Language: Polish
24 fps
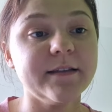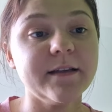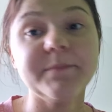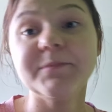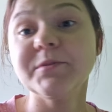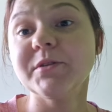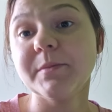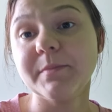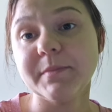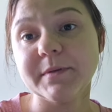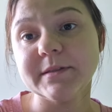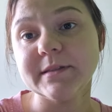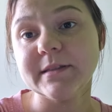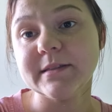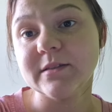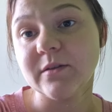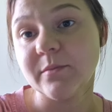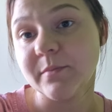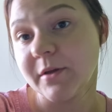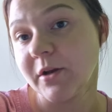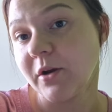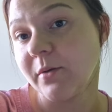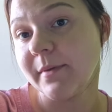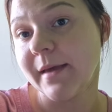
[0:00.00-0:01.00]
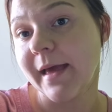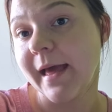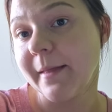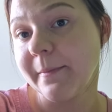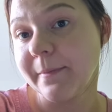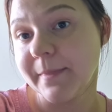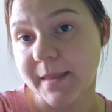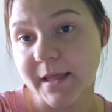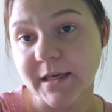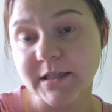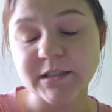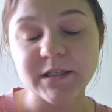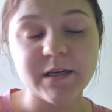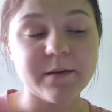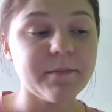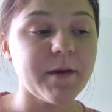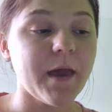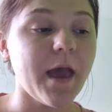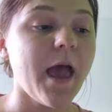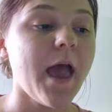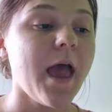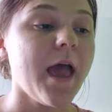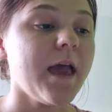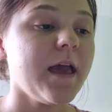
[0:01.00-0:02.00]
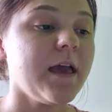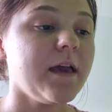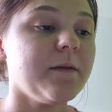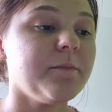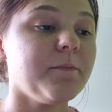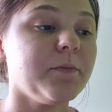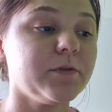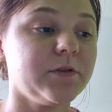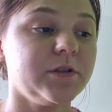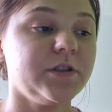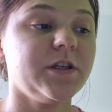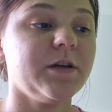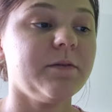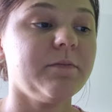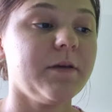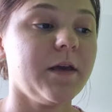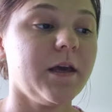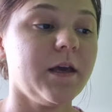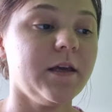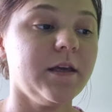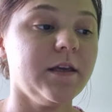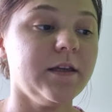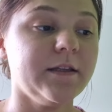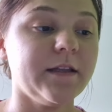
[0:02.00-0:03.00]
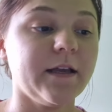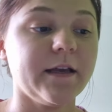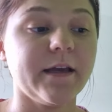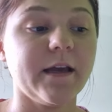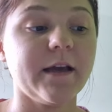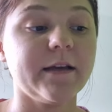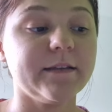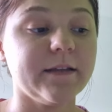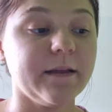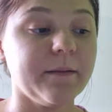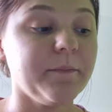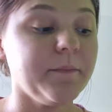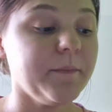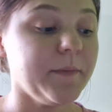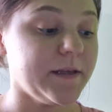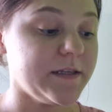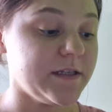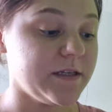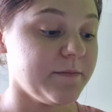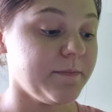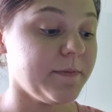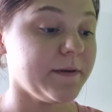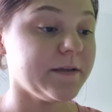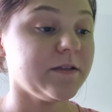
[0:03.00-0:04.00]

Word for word: te przepisy sobie robię na siebie, pod siebie i tak jak nam będzie